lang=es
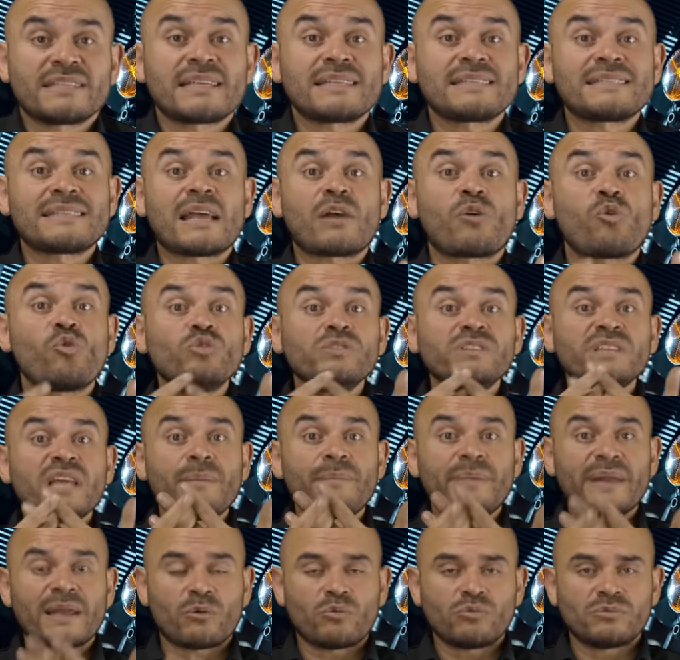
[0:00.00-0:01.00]
esa
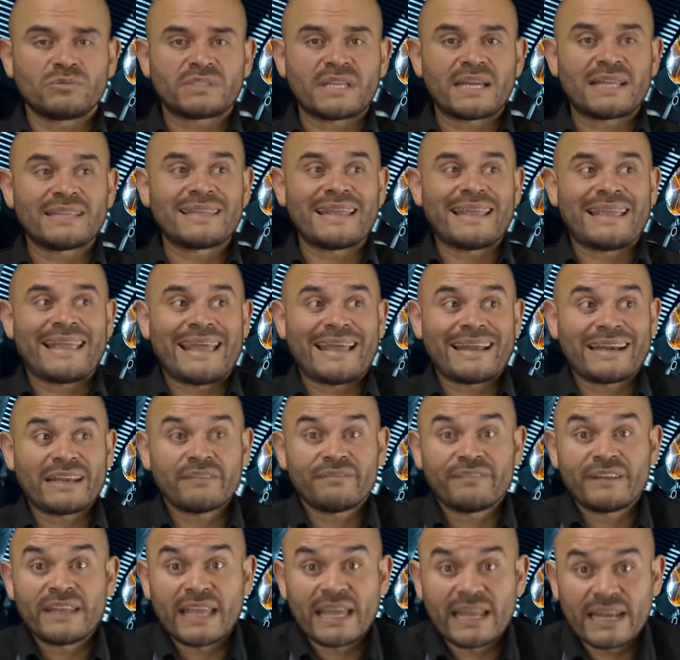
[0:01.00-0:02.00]
segunda pregunta de qué
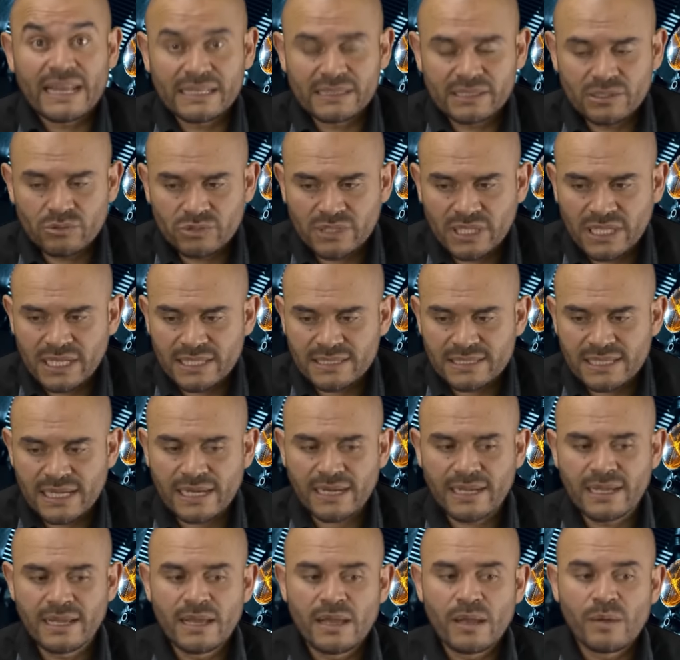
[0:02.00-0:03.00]
refrigerante
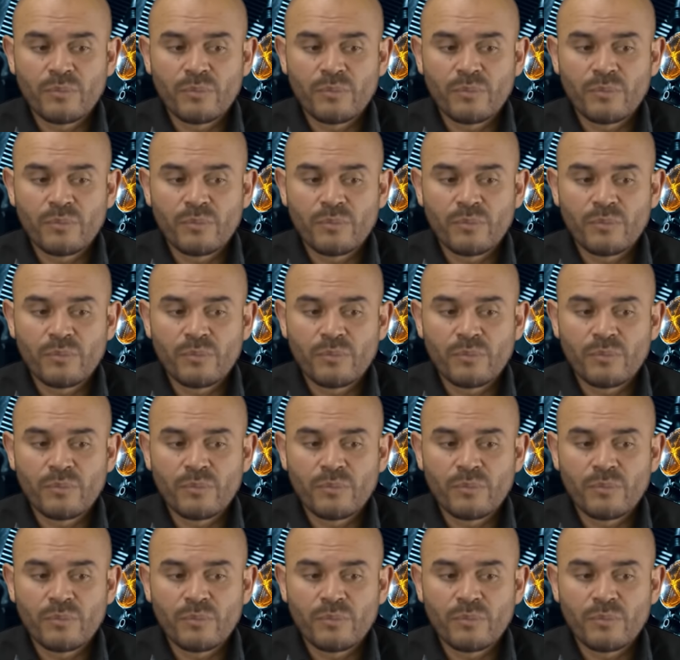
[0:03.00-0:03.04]
utilizar,